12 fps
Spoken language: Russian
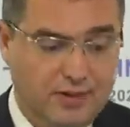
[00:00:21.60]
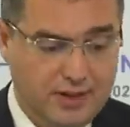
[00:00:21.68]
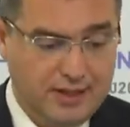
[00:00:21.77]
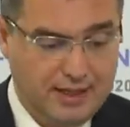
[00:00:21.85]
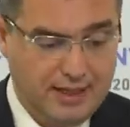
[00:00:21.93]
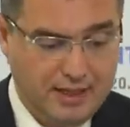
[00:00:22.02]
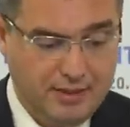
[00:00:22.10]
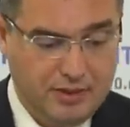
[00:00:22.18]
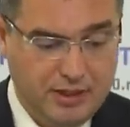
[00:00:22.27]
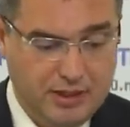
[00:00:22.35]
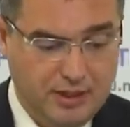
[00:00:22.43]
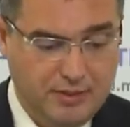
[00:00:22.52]
выделили им
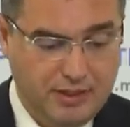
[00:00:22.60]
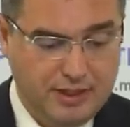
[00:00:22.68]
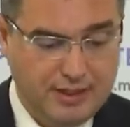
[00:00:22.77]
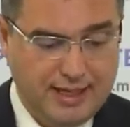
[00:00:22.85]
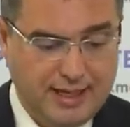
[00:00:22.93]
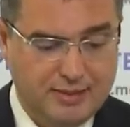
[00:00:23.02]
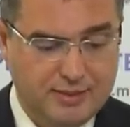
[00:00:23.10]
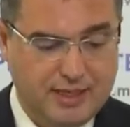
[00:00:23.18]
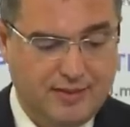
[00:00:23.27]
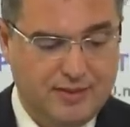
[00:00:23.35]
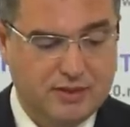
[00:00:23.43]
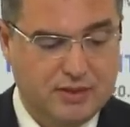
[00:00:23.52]
деньги, перед каждым
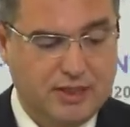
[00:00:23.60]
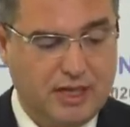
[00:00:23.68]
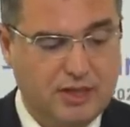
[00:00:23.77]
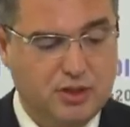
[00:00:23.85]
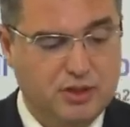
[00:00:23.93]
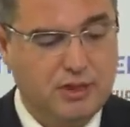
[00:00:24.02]
ставя задачу